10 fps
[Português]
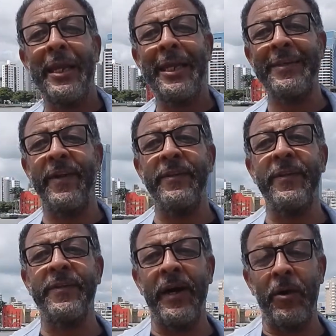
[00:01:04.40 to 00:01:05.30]
nessa
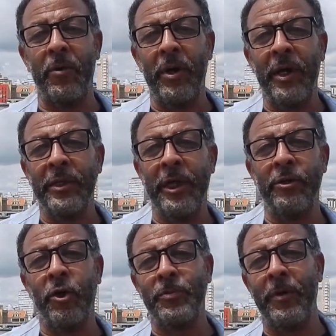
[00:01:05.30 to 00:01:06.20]
edição de
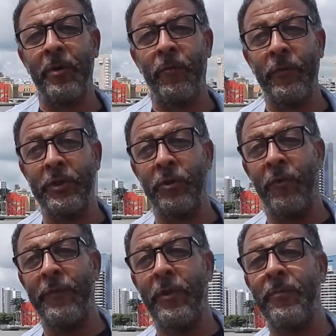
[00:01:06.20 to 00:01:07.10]
2022
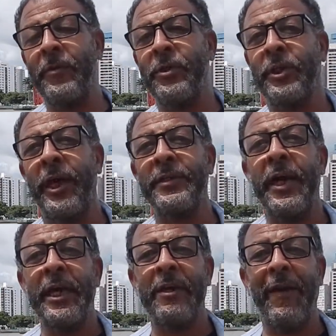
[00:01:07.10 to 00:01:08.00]
e 2023,
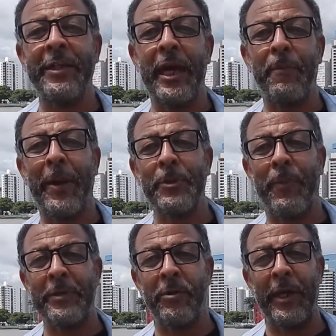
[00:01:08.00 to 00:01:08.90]
que vai ter a
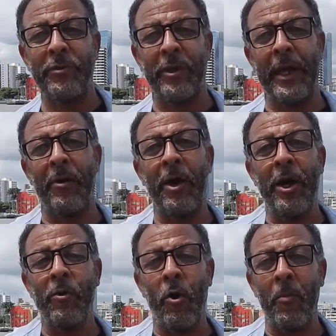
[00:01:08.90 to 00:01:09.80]
participação nacional
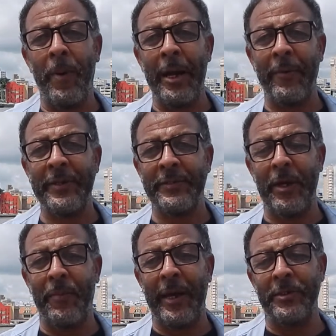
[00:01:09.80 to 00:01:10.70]
com o barco
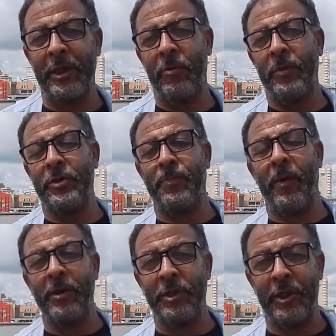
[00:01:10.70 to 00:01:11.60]
SC Brasil
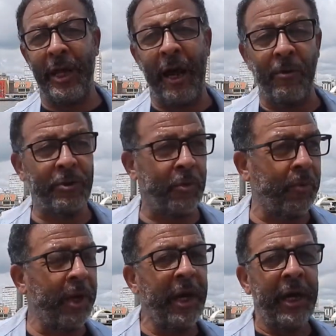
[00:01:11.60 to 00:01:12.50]
Esporte Náutico.
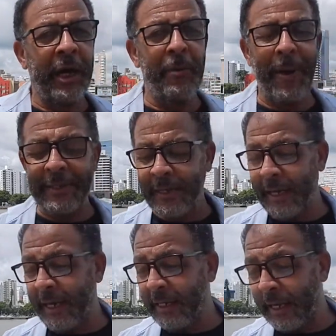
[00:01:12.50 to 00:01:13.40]
E mais
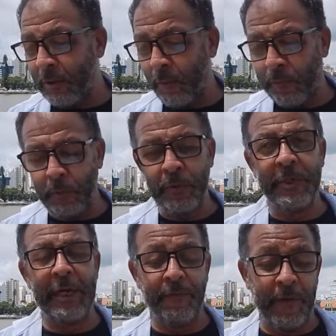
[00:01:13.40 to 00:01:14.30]
ainda, no, nos
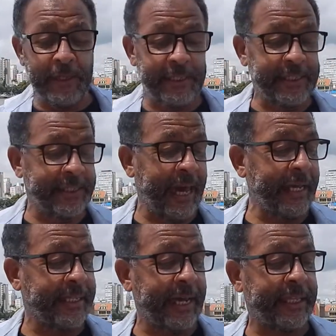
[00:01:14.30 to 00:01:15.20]
dias
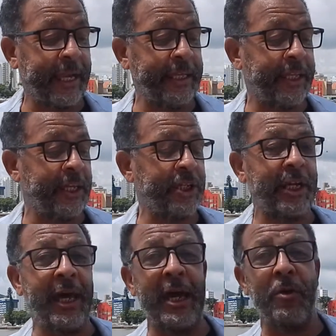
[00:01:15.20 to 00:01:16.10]
27 a 30 de
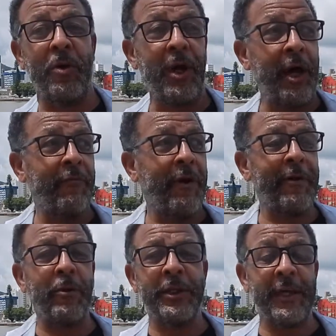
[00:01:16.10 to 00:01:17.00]
janeiro, vai
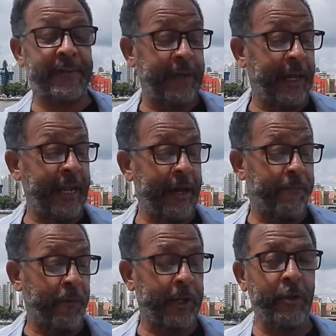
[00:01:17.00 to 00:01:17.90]
acontecer lá em
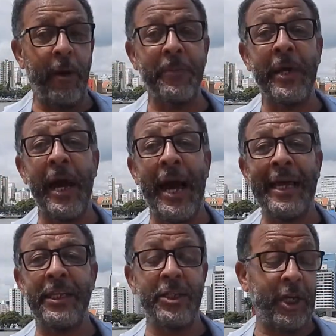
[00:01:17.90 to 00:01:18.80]
Florianópolis
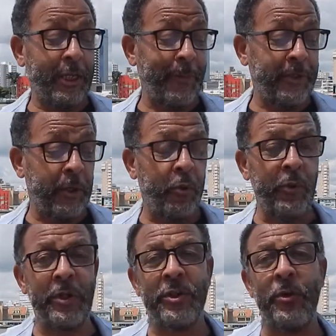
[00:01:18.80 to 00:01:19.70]
a 32
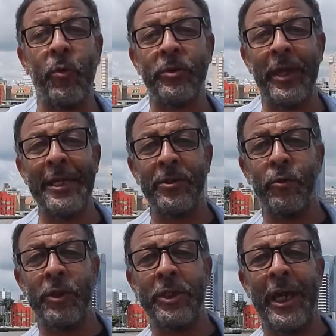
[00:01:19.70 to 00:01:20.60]
segundo,
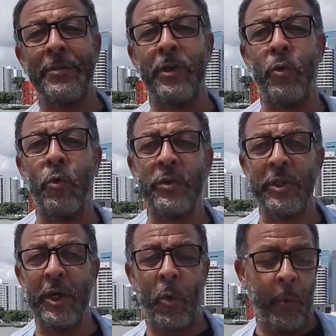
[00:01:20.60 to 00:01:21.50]
32
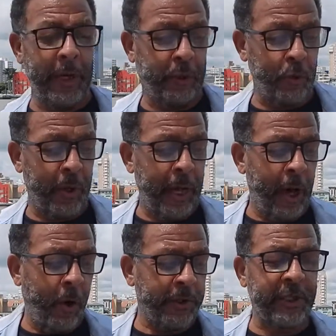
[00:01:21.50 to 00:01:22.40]
circuito
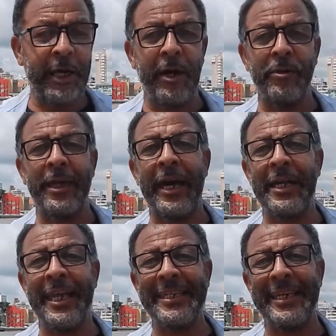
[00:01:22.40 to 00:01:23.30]
oceânico da ilha
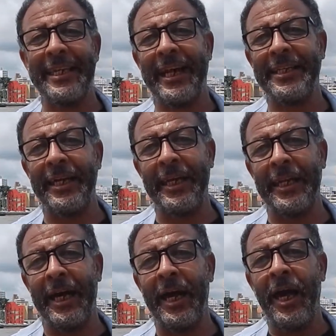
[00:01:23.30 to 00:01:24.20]
de Santa
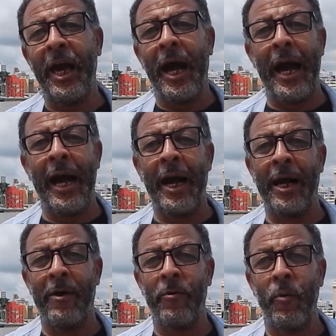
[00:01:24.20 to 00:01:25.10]
Catarina
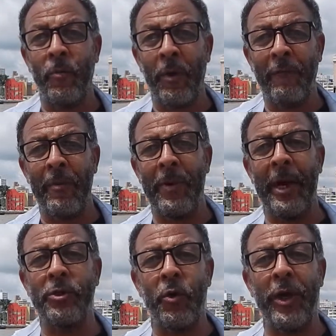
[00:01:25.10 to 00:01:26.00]
a,
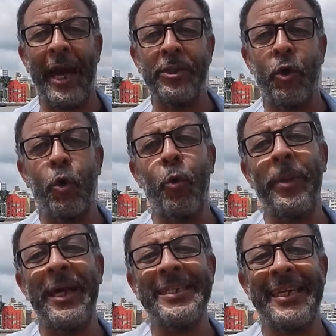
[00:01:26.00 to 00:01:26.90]
novamente o Yacht Clube
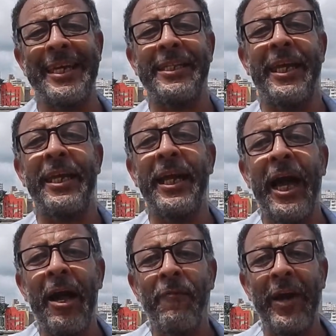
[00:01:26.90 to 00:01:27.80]
de Santa Catarina
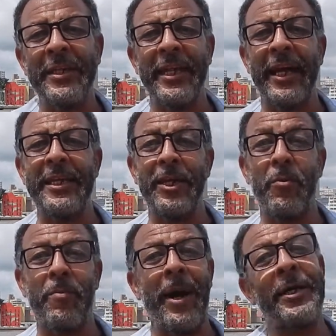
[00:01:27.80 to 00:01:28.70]
vai estar crescendo
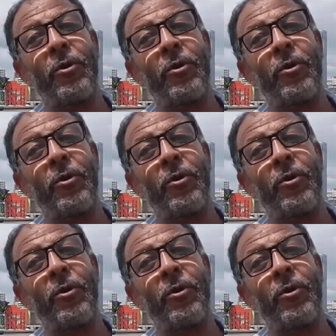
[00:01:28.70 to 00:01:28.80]
mais.